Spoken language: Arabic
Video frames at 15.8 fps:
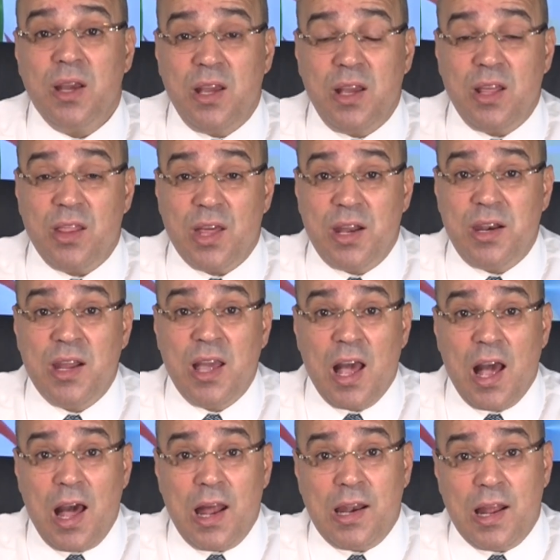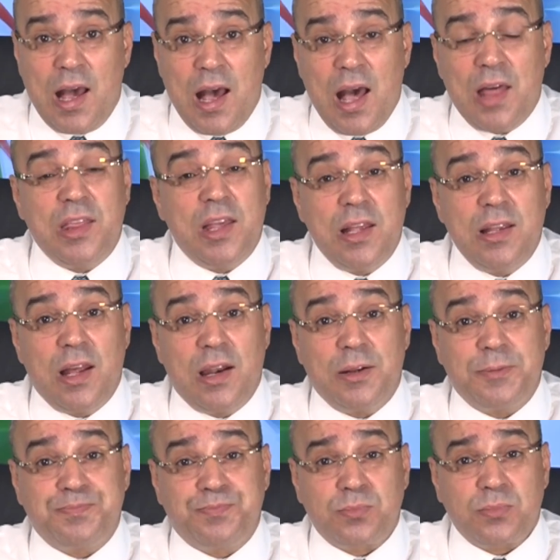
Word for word: إذا هذه هي